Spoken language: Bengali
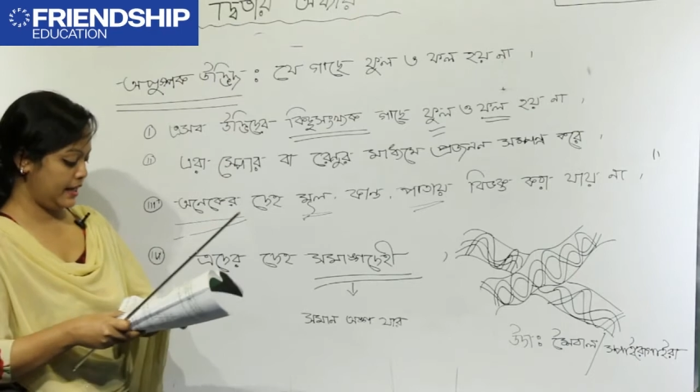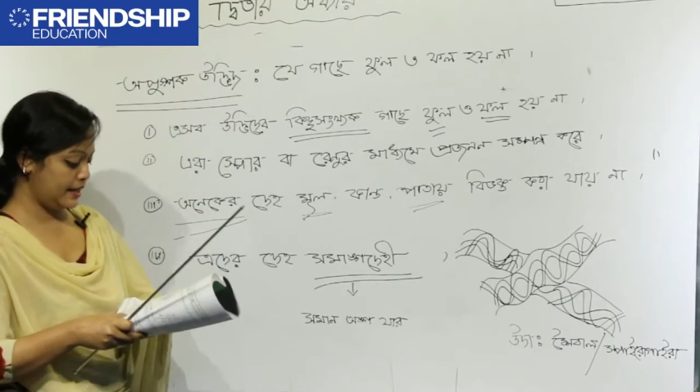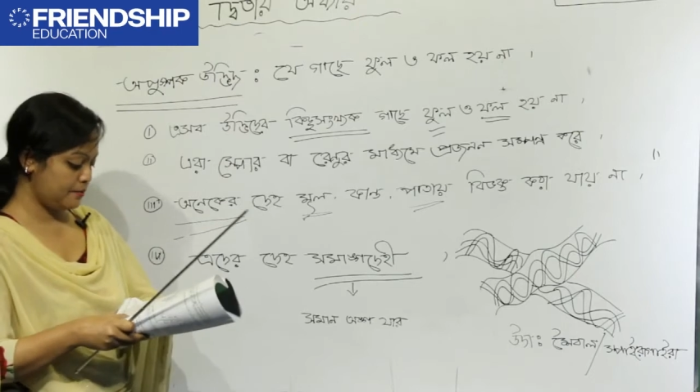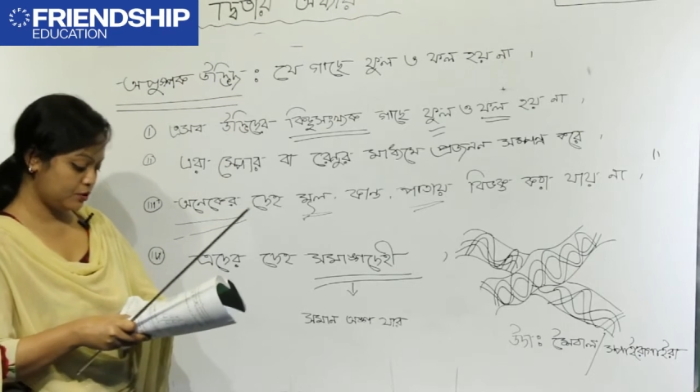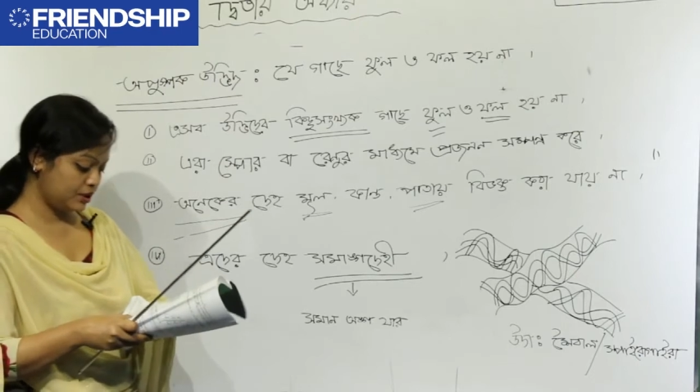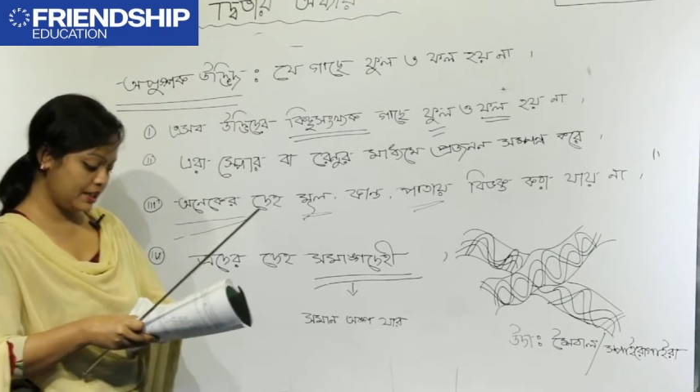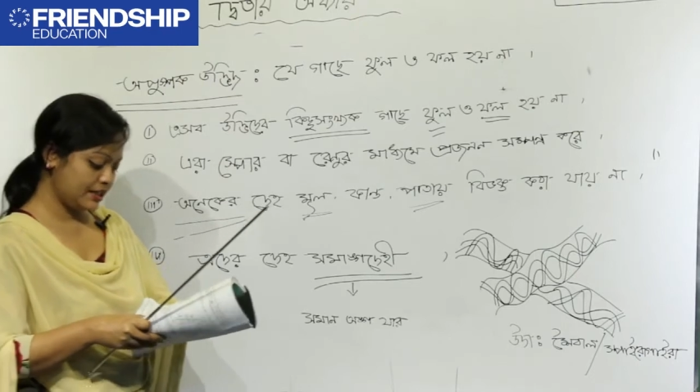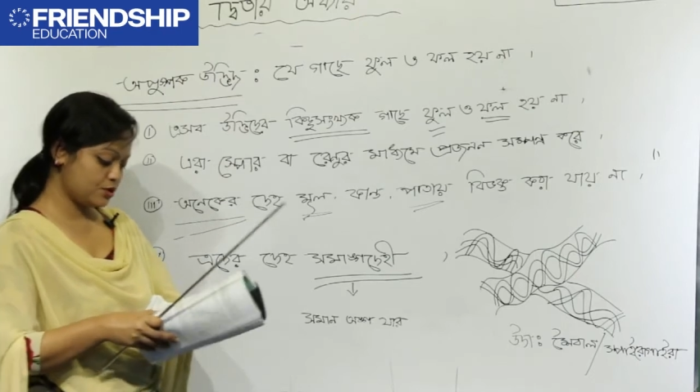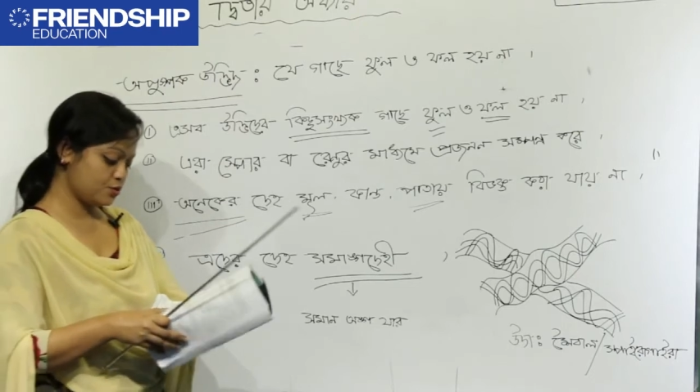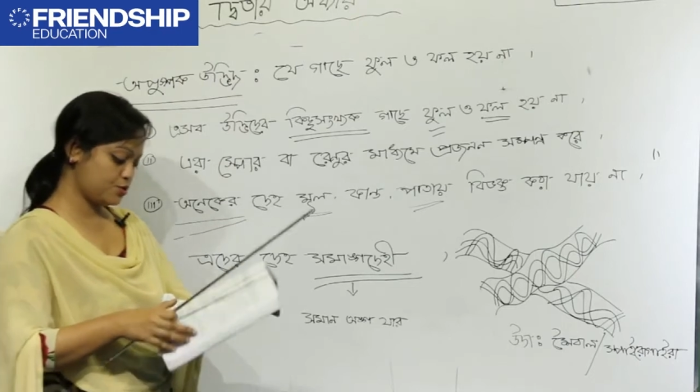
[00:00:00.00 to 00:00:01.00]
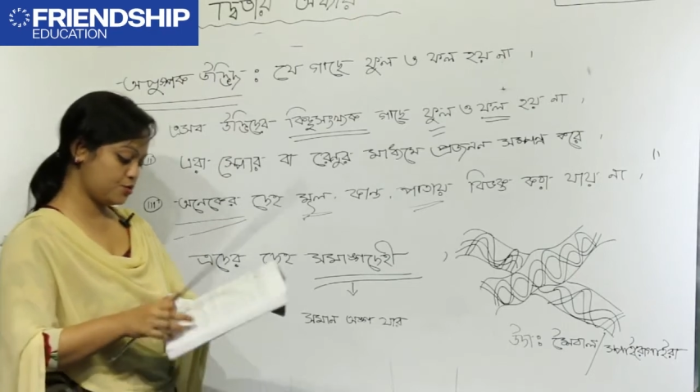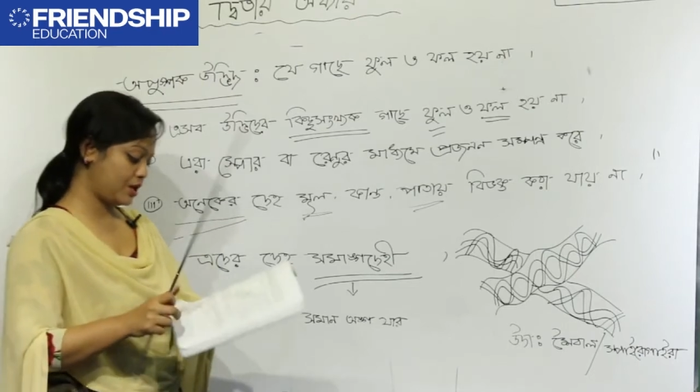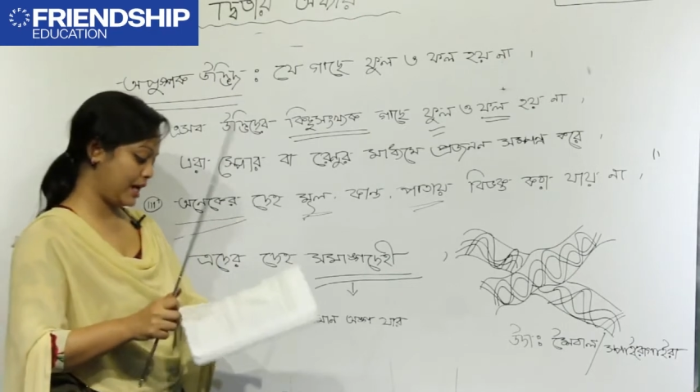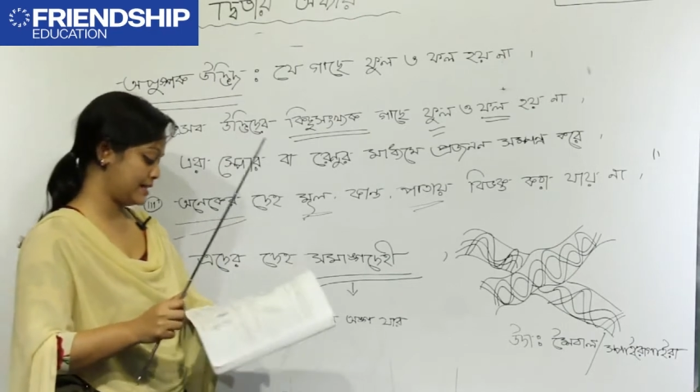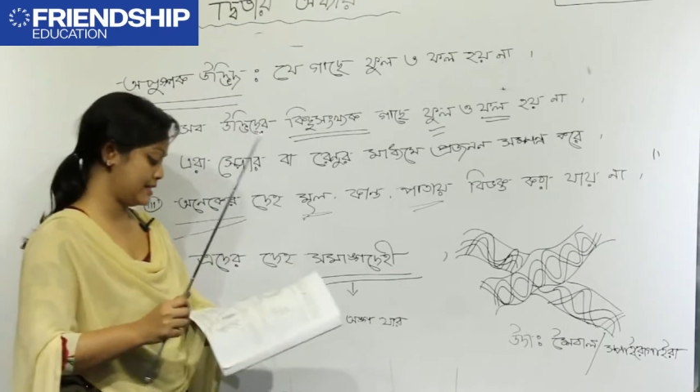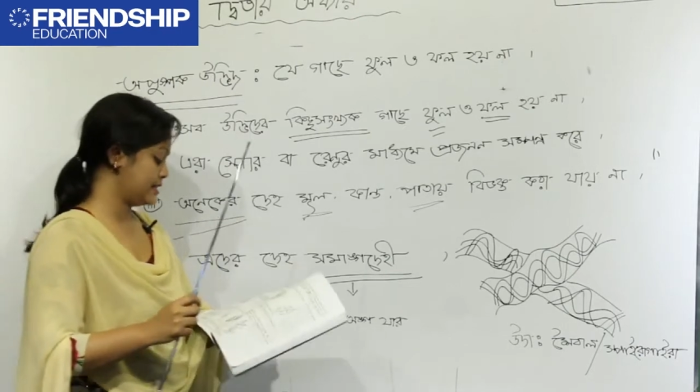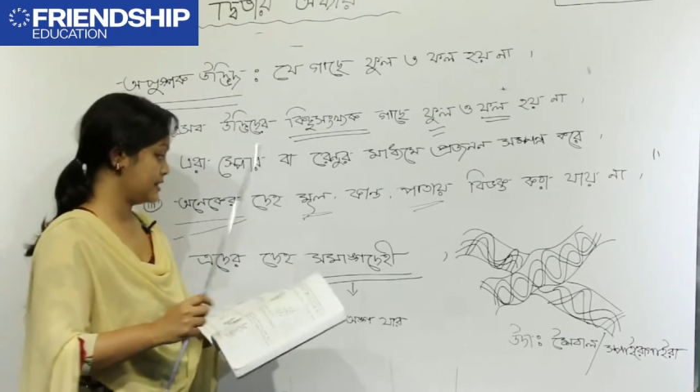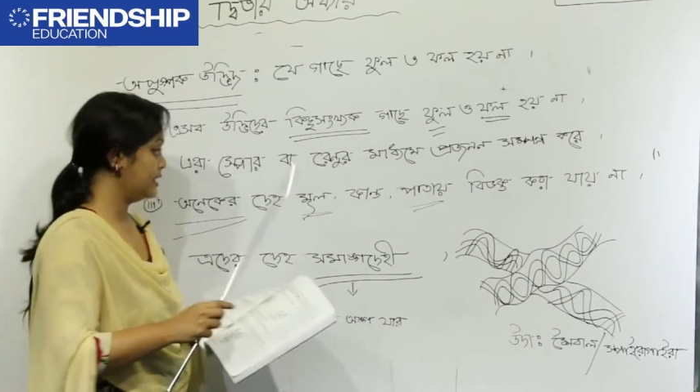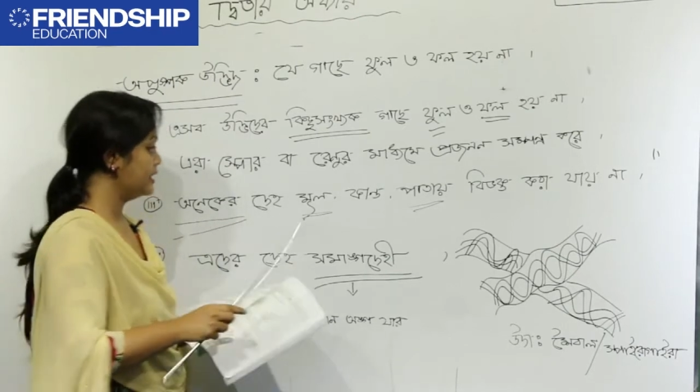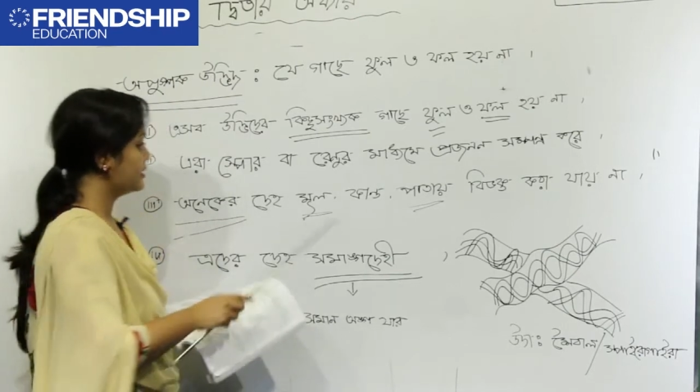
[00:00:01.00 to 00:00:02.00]
এর মধ্যেই কিছু কিছু গাছ
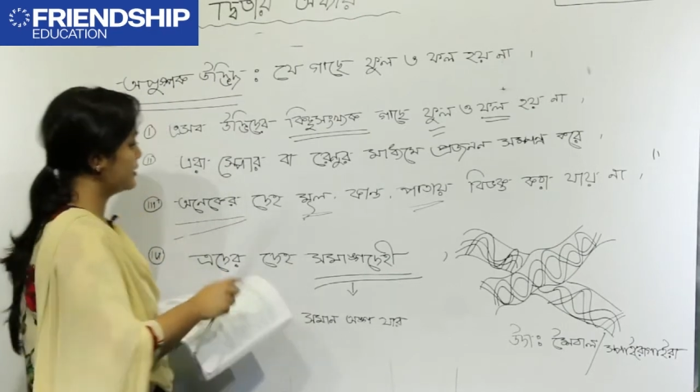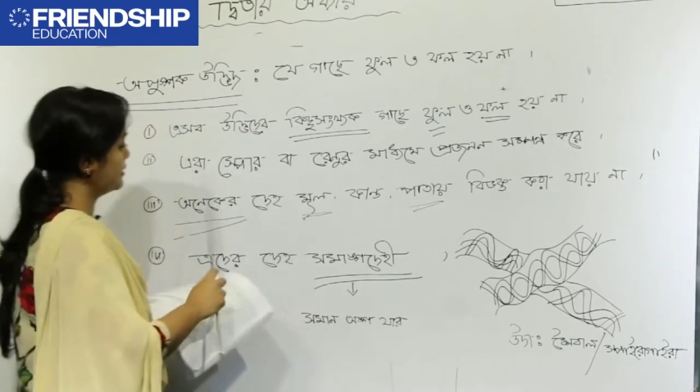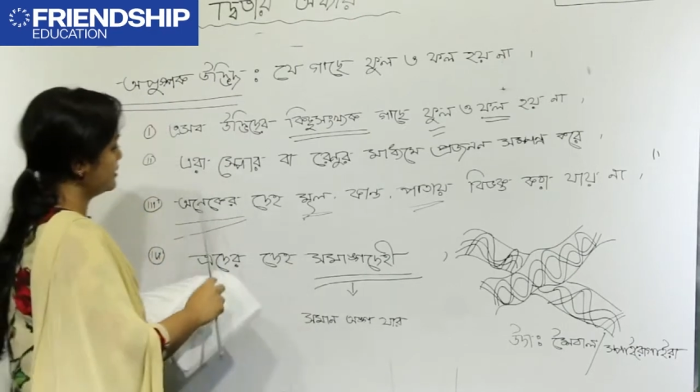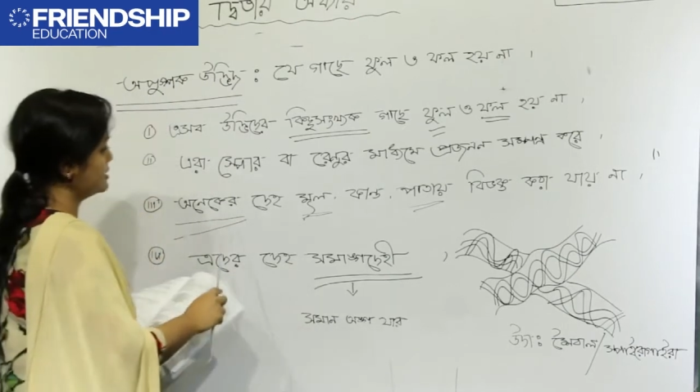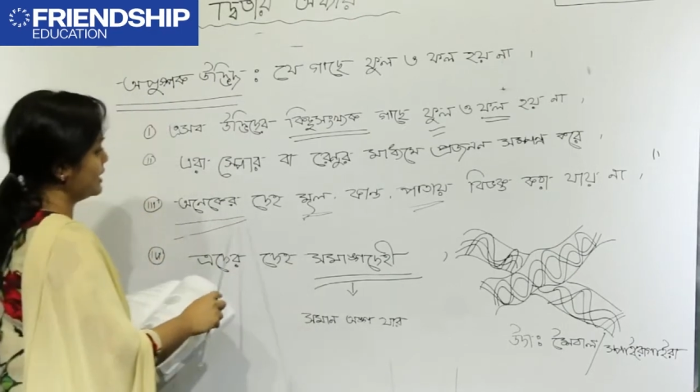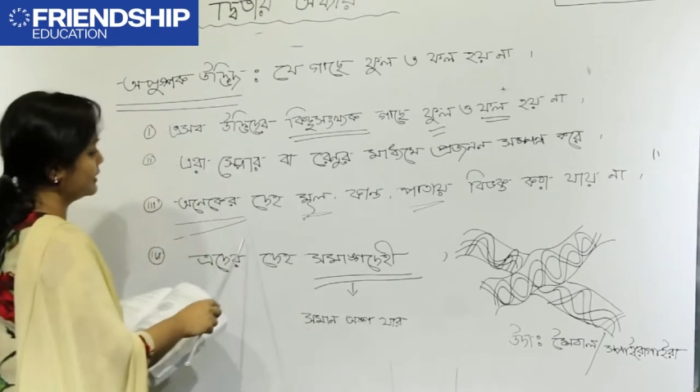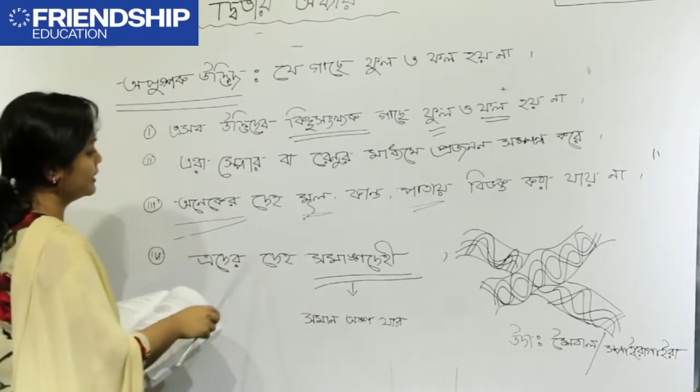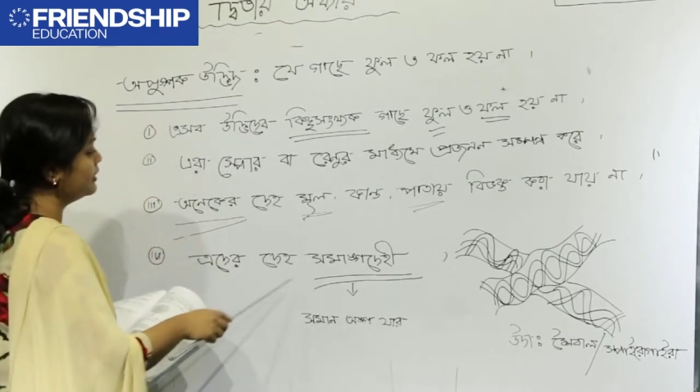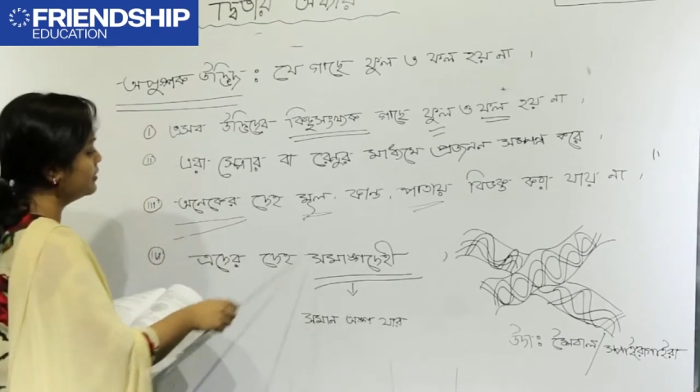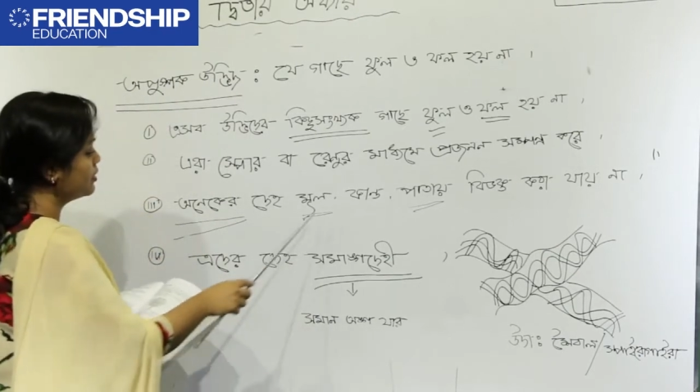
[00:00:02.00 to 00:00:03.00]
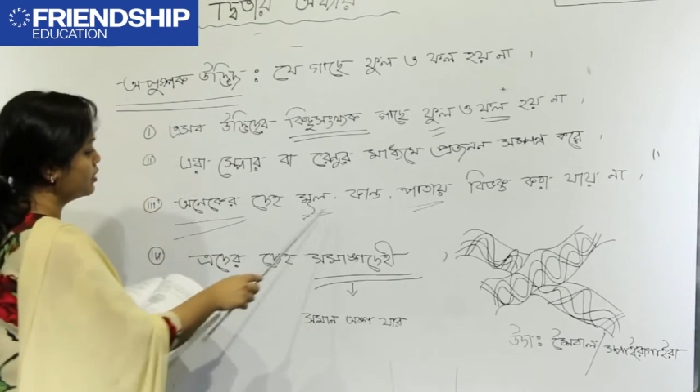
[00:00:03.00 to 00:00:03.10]
আছে যাদের